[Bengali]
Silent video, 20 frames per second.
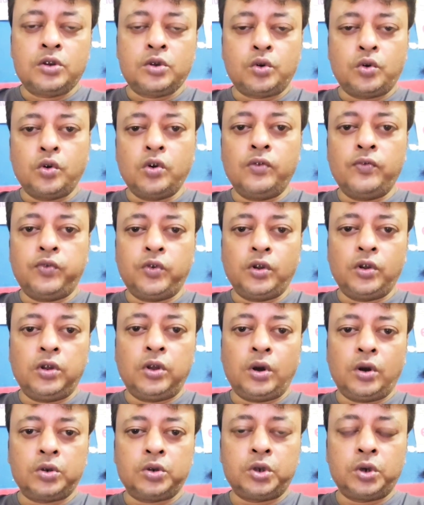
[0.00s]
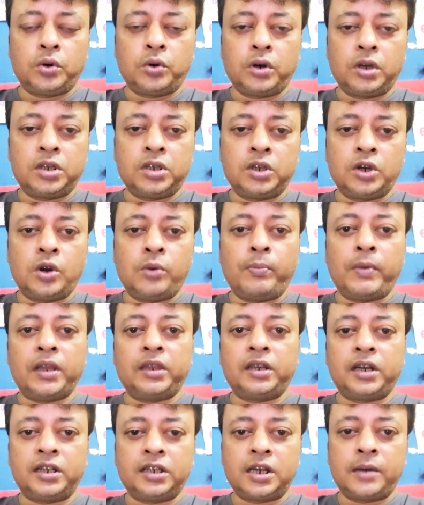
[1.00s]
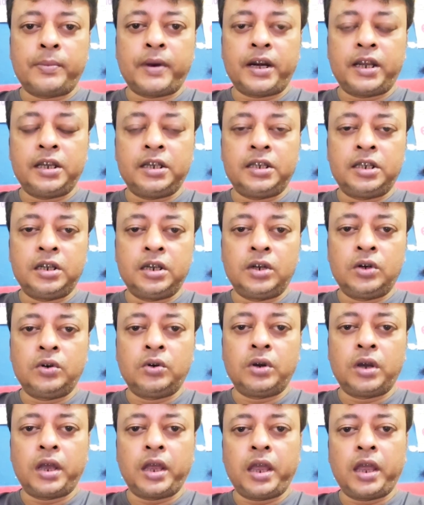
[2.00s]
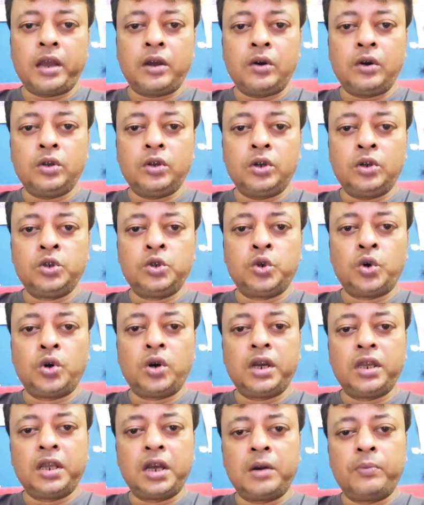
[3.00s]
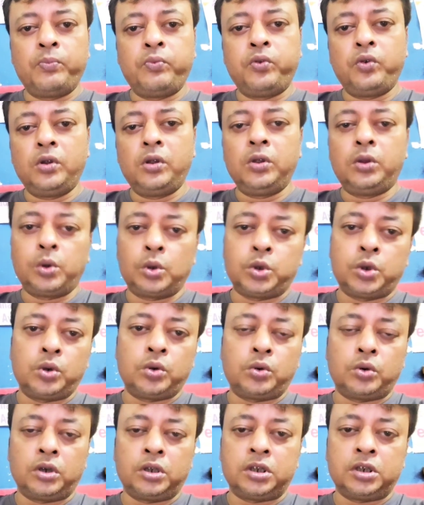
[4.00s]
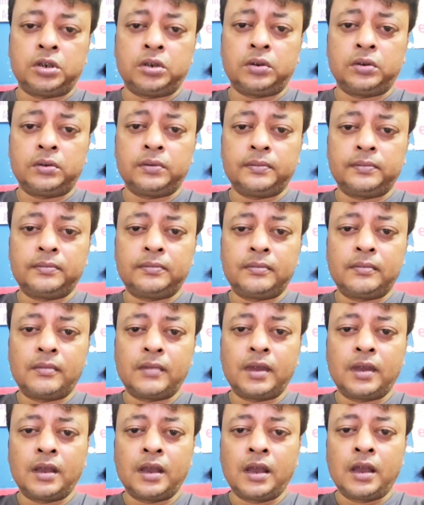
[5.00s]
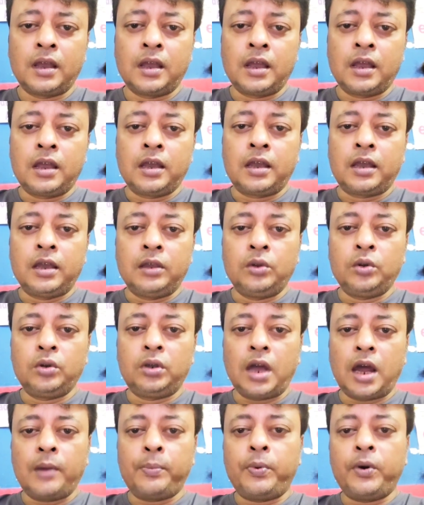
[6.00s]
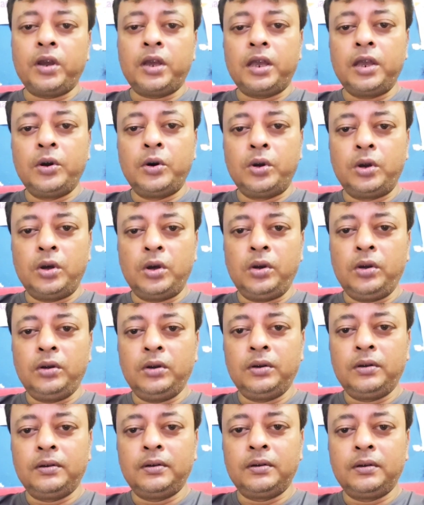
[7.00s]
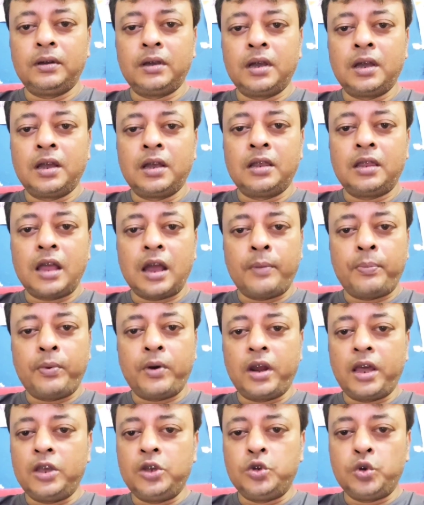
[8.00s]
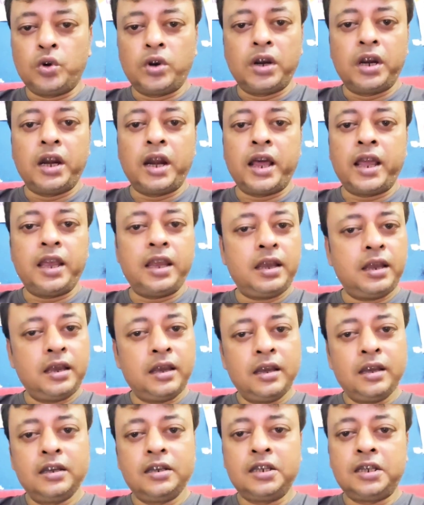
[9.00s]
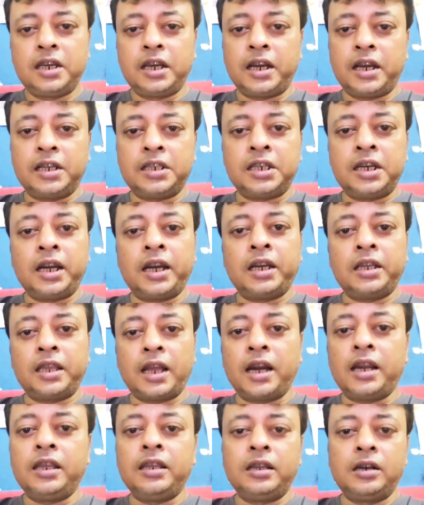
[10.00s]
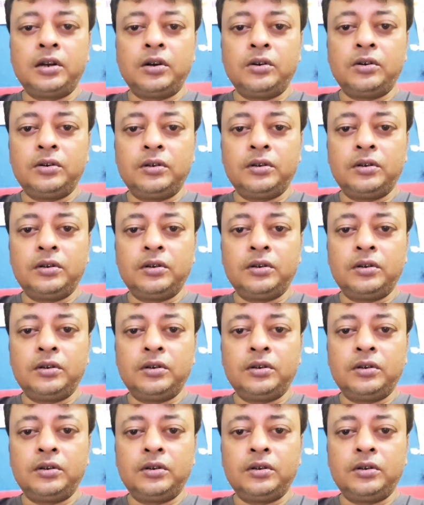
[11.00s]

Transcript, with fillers: স্কুল ফুল ধ্বংস করেছিল মাদ্রাসা বাড়িয়েছিল এগুলো তো জঙ্গিদের ফুল পোষণ করেছিল কিন্তু তারপর কি হলো তারপর এই জঙ্গিরাই শেখ হাসিনাকে তাড়িয়ে দিল